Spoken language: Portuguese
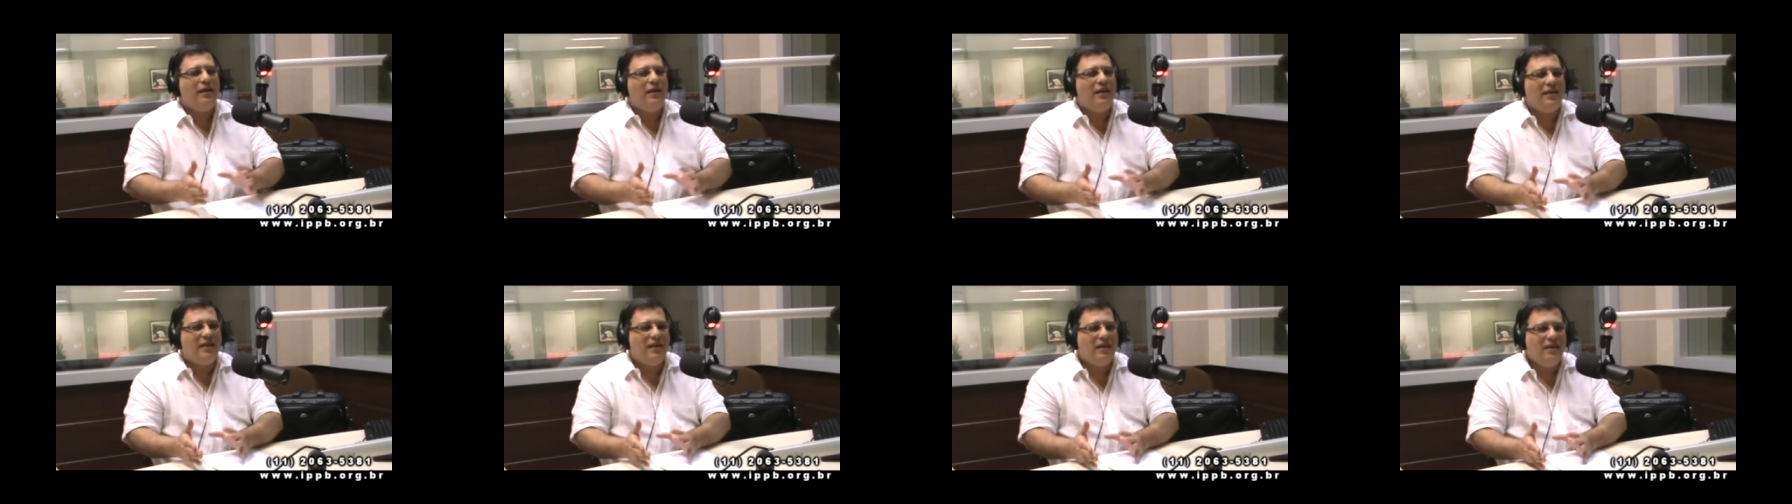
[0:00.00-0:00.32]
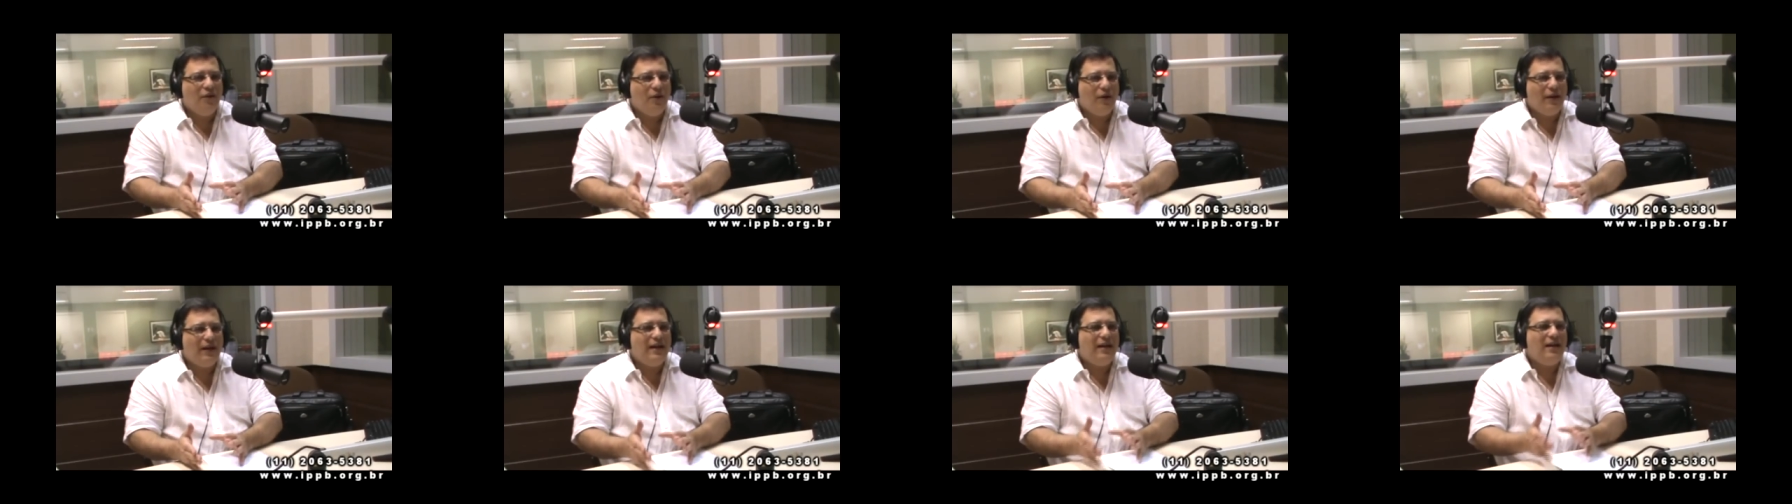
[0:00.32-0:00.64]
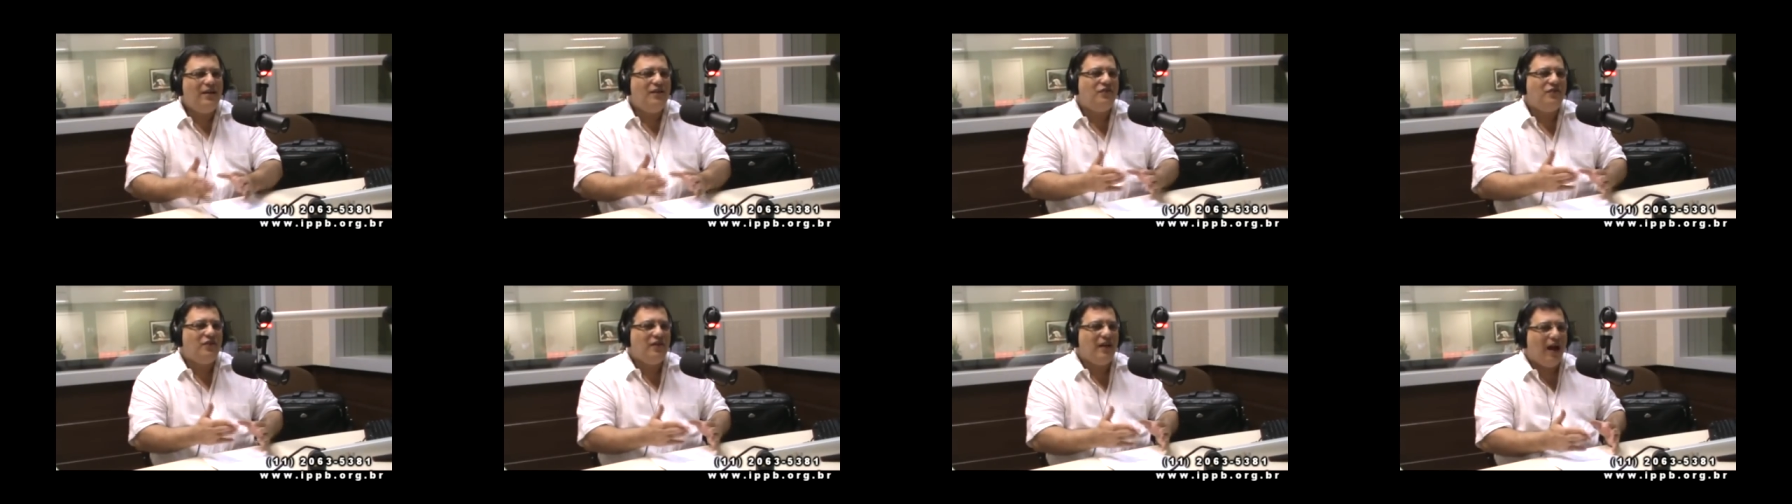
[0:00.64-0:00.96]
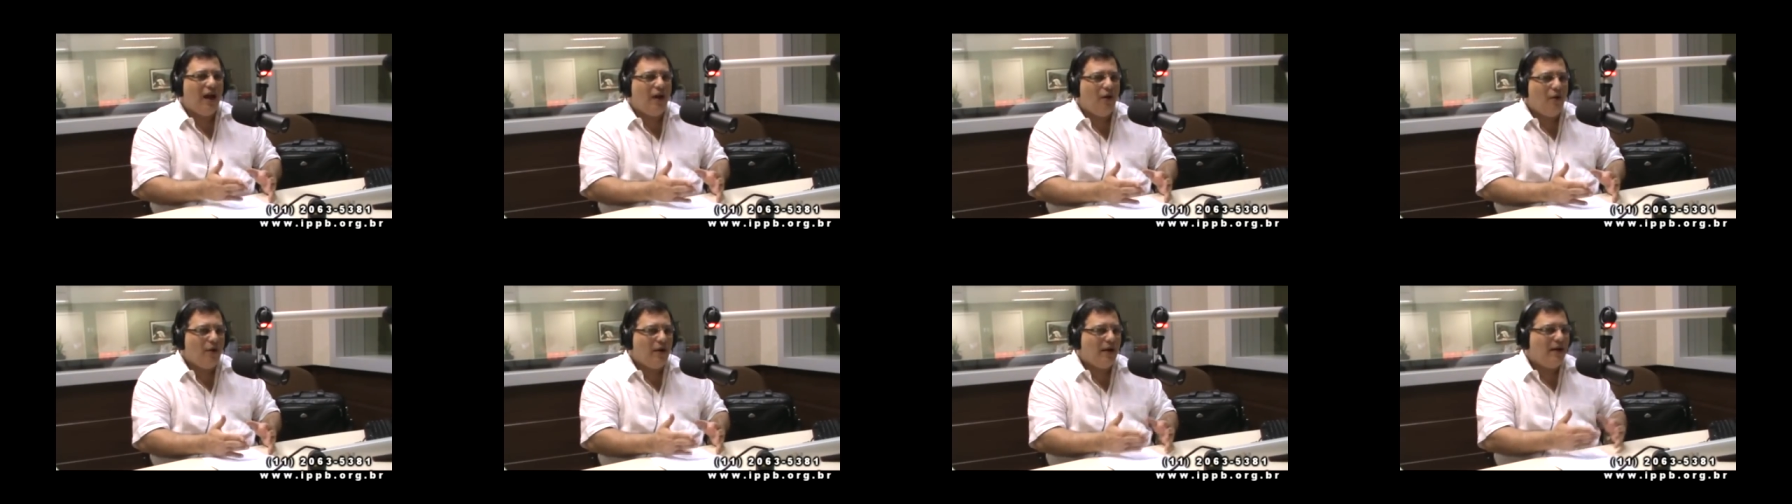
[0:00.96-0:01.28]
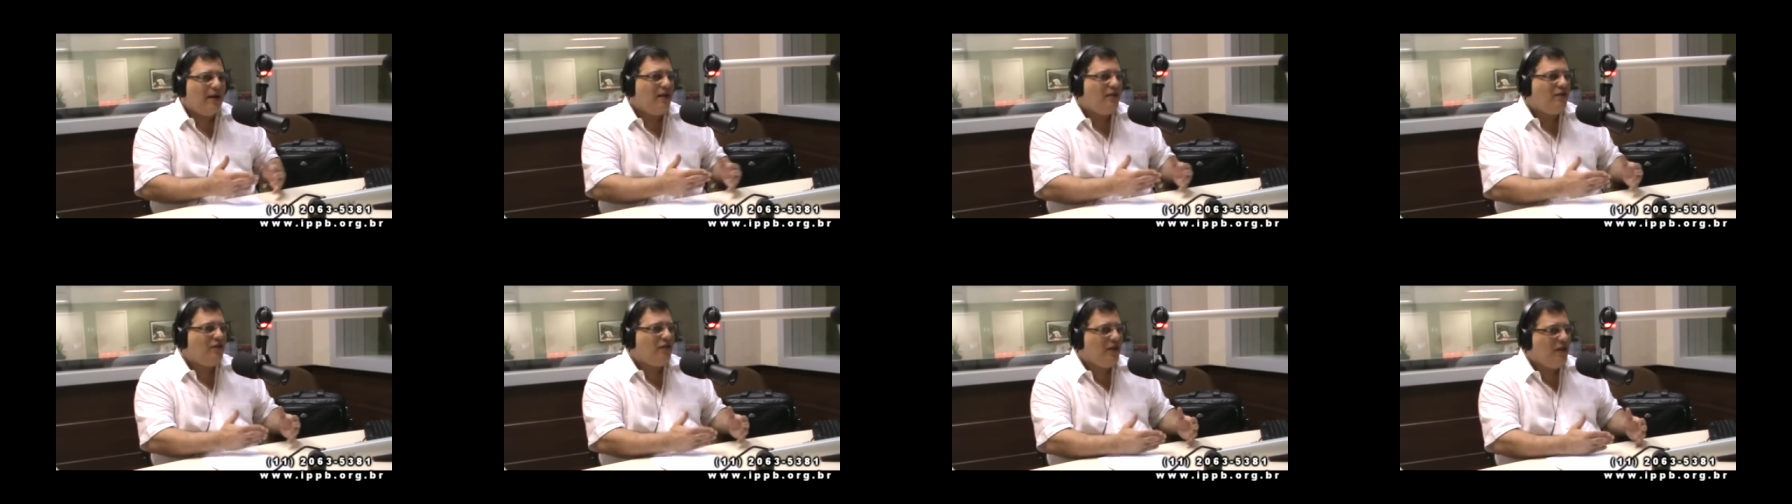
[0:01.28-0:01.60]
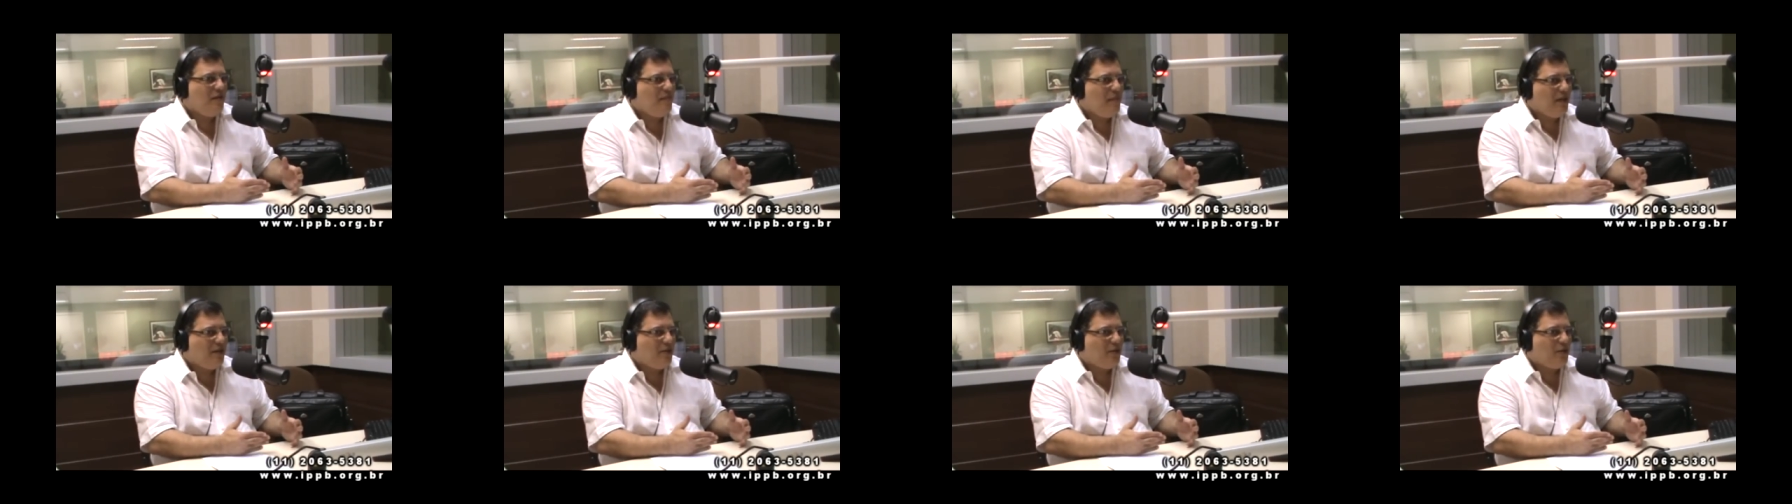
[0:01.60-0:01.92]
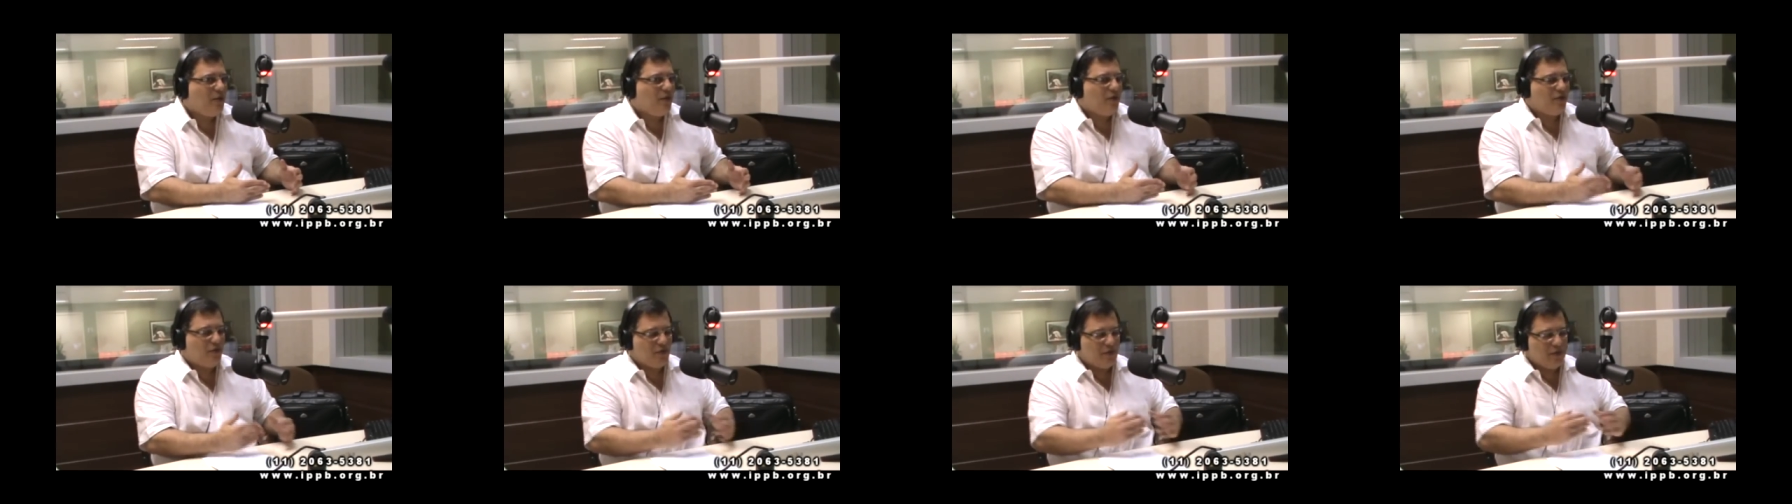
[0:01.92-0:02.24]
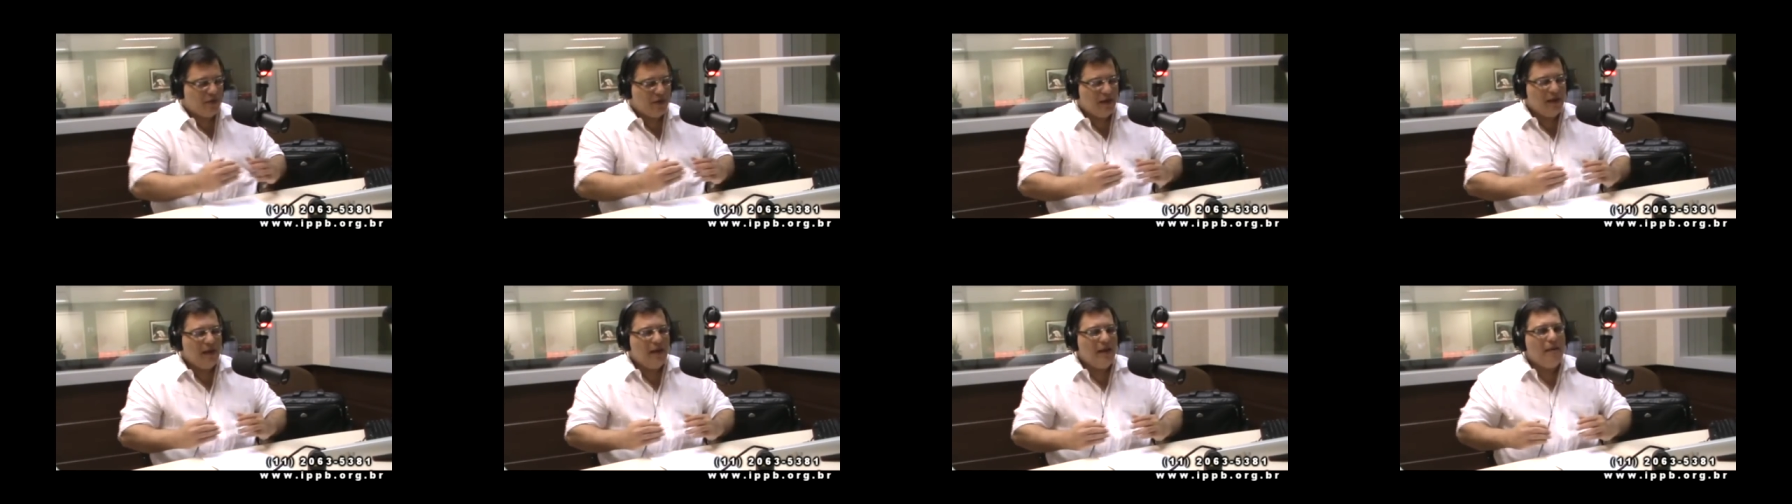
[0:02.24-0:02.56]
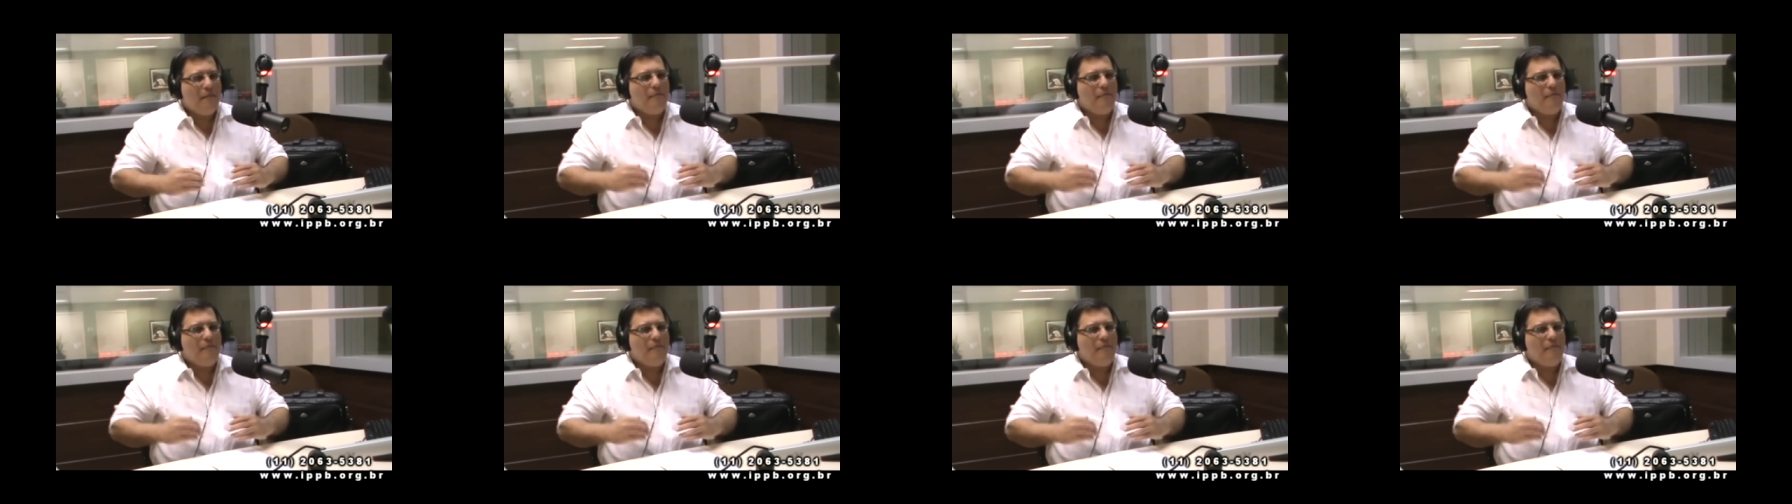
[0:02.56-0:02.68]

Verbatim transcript: ignorante, arrogante e medroso.